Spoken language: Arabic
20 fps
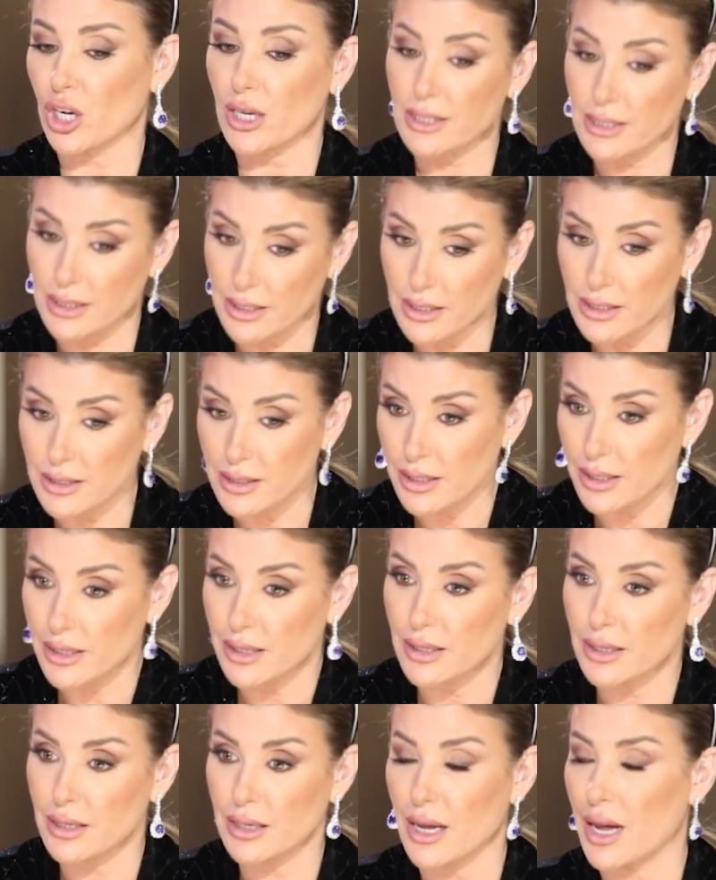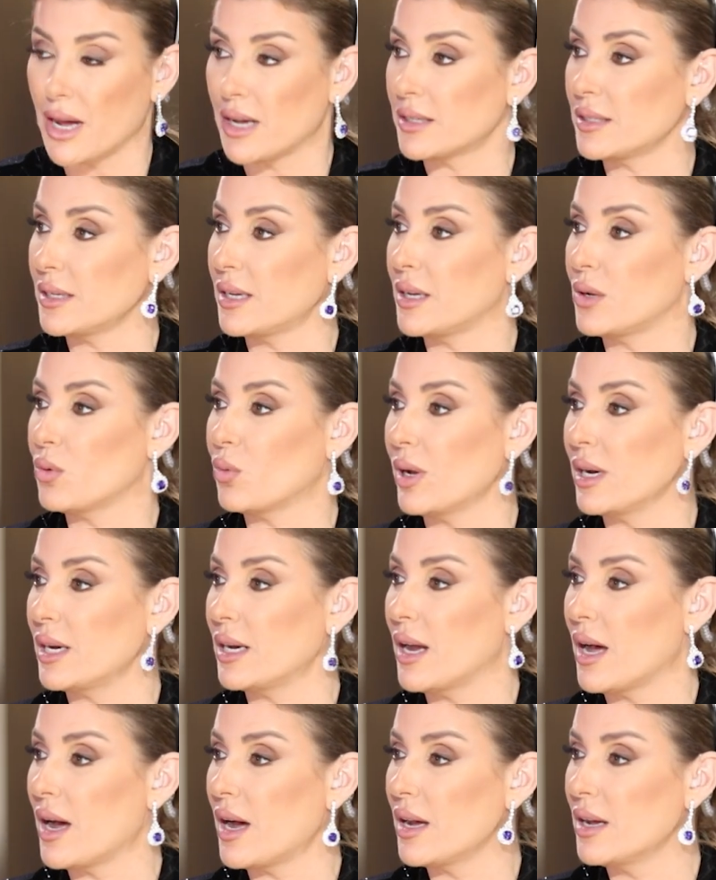شخصيه لا يعني لا
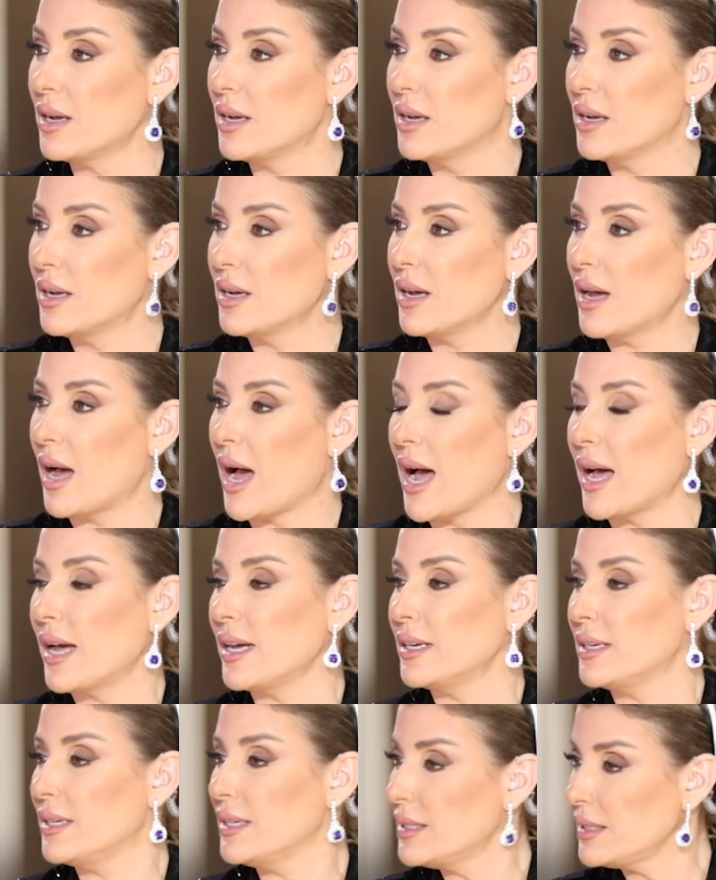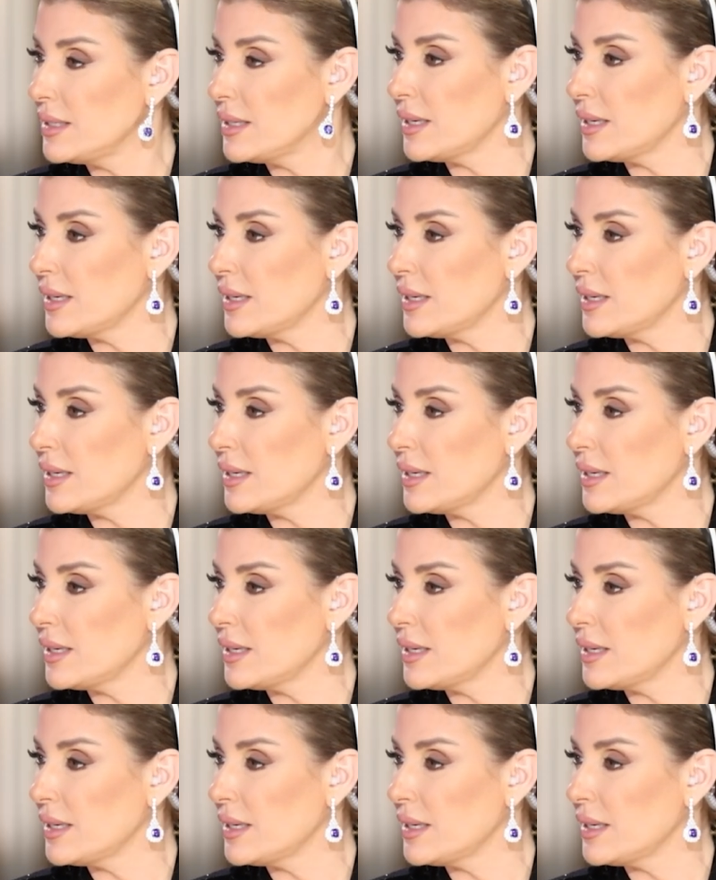ولا حادثه عائليه